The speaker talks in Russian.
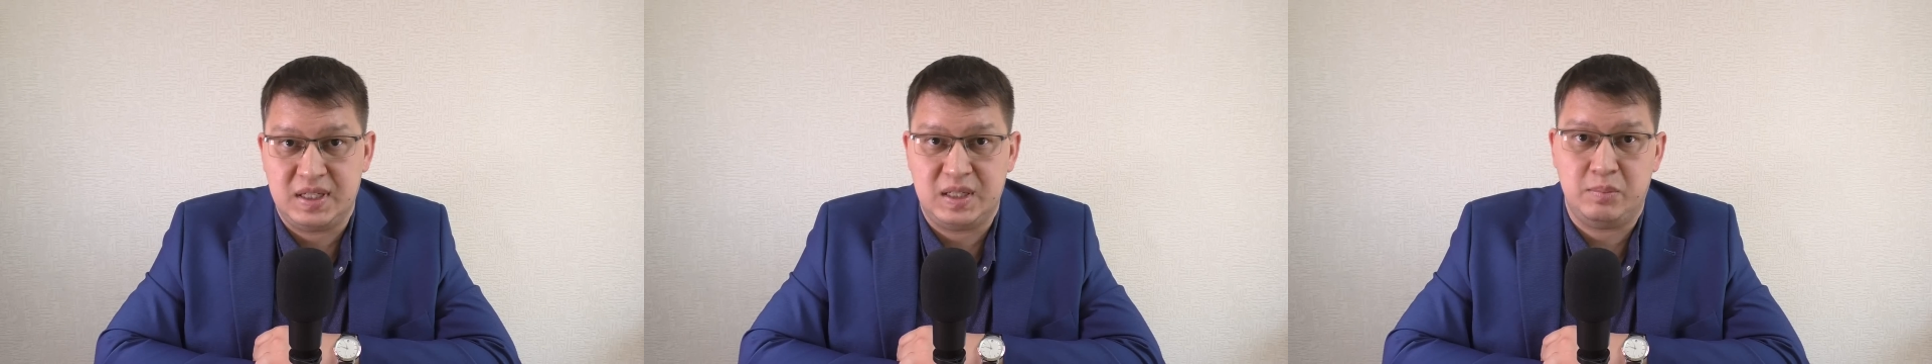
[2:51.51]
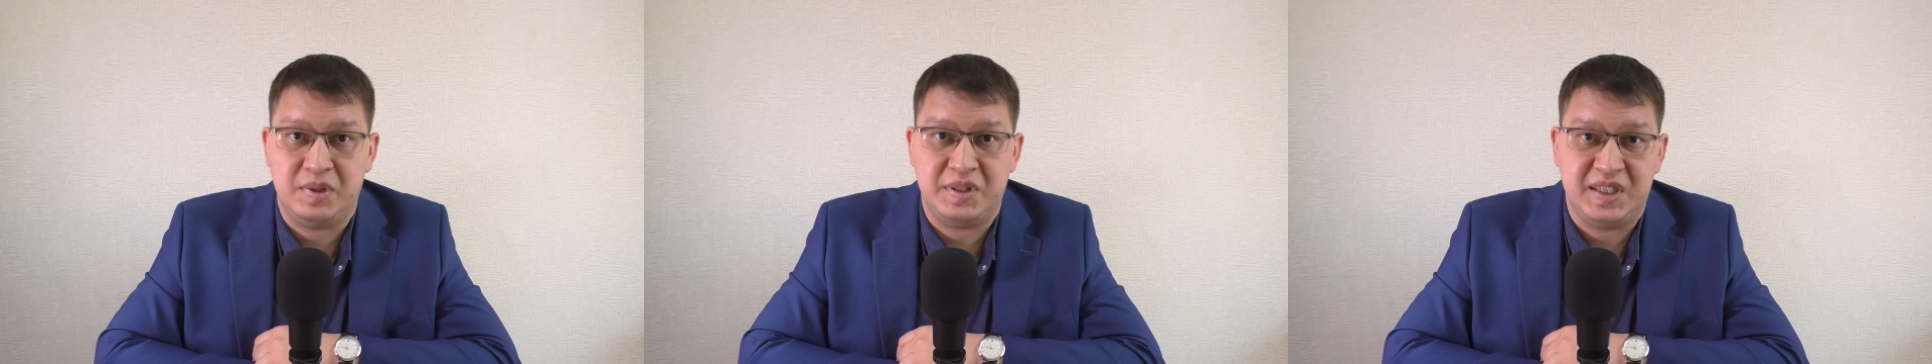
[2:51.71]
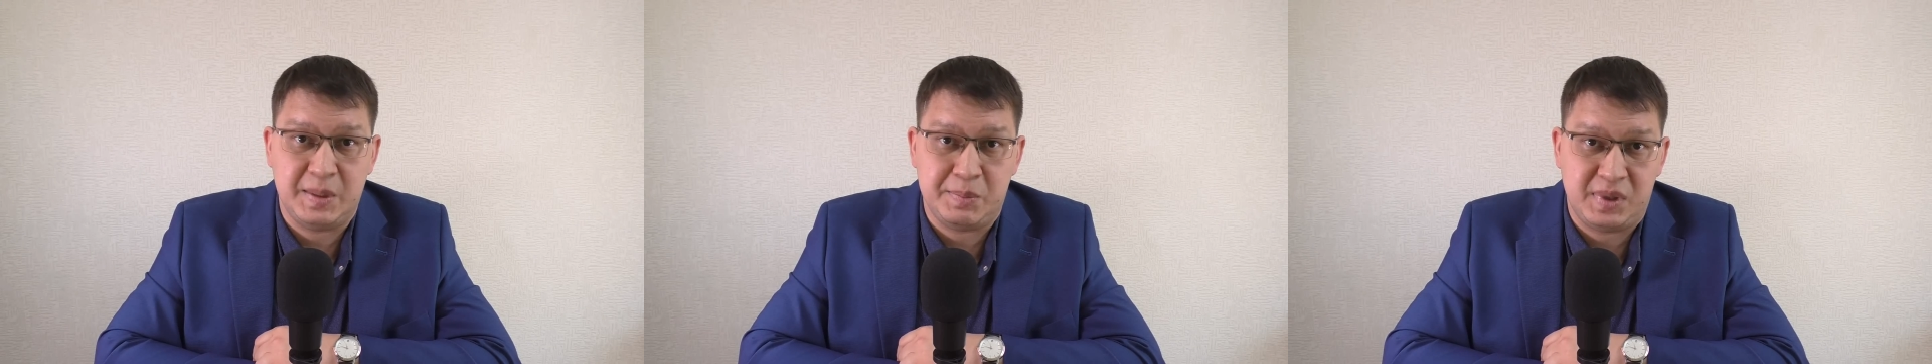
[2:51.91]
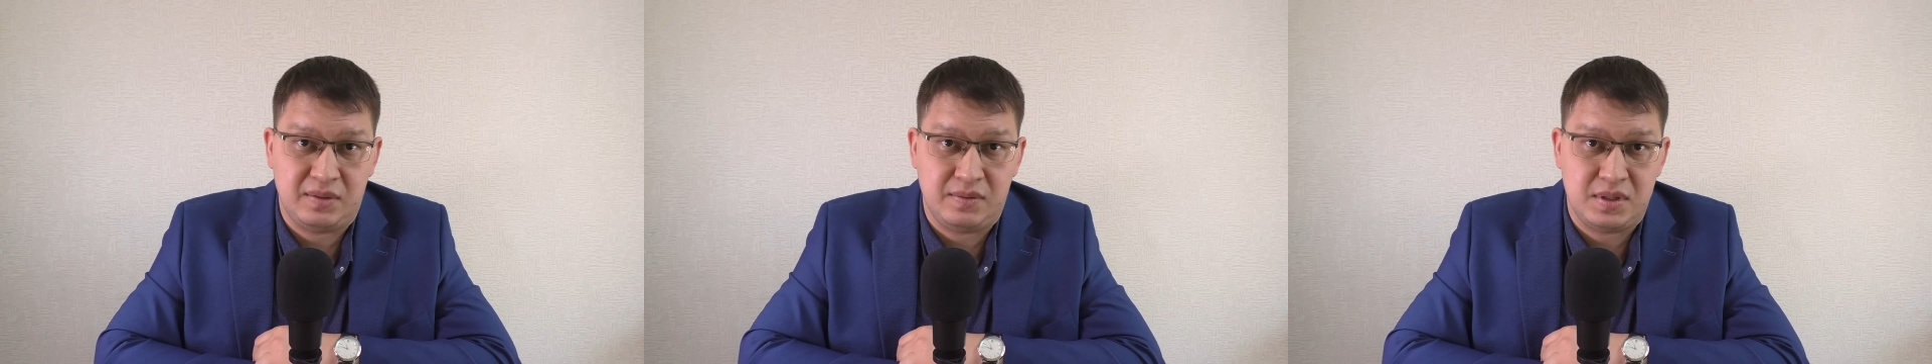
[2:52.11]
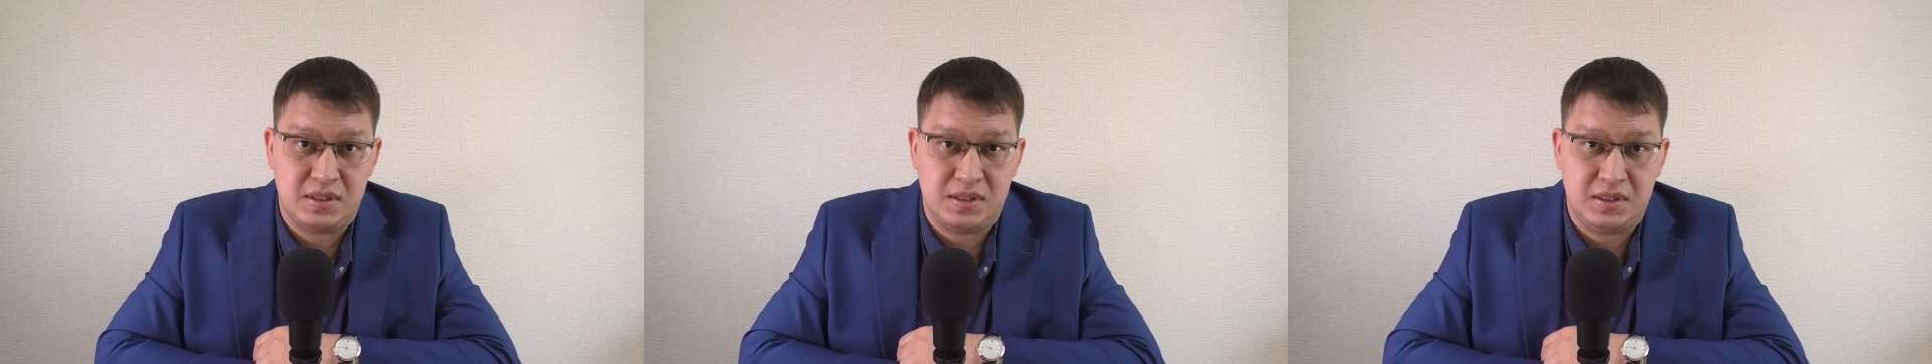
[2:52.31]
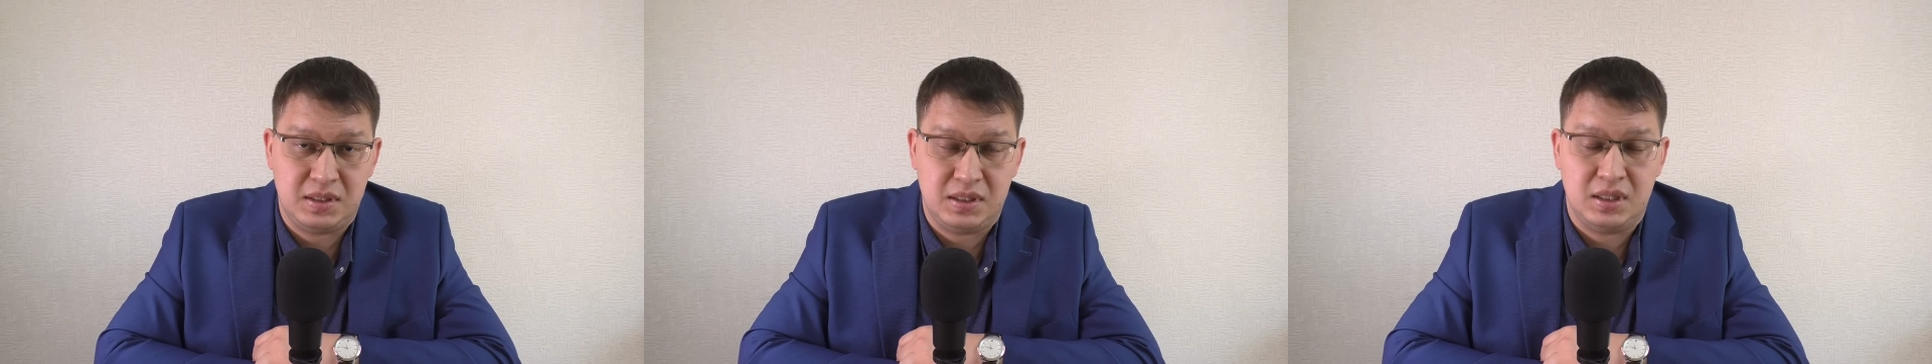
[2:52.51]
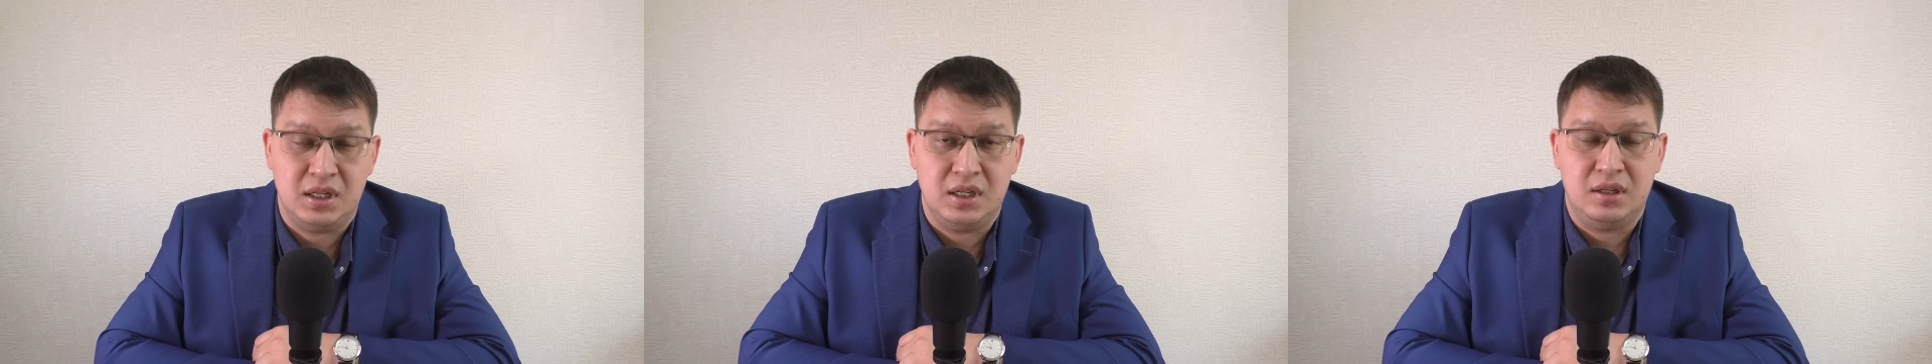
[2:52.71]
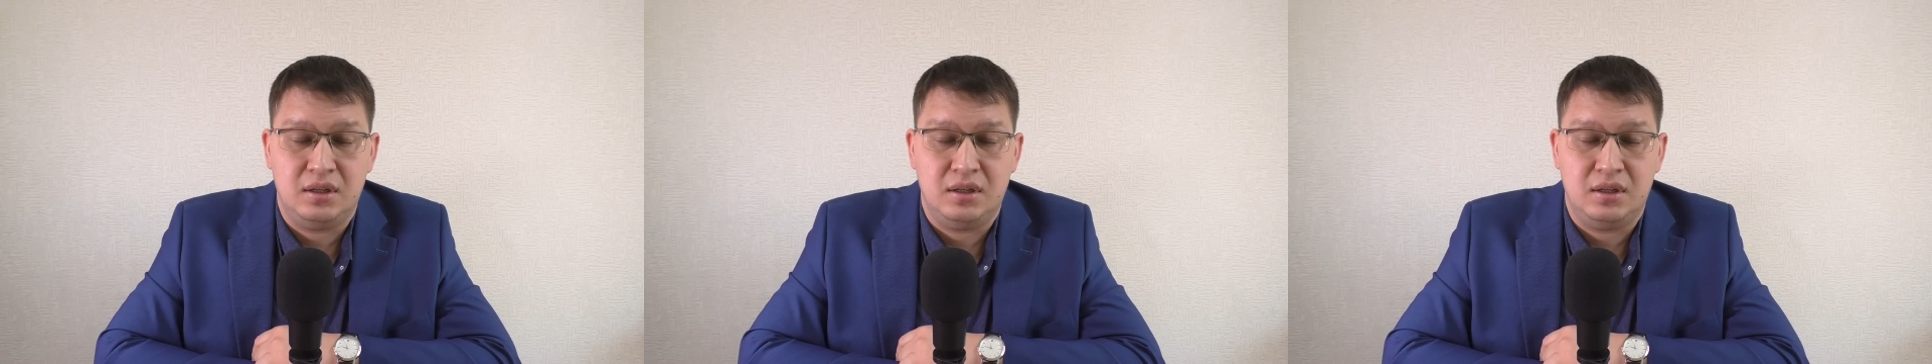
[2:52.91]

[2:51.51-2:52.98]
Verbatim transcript: либо не привести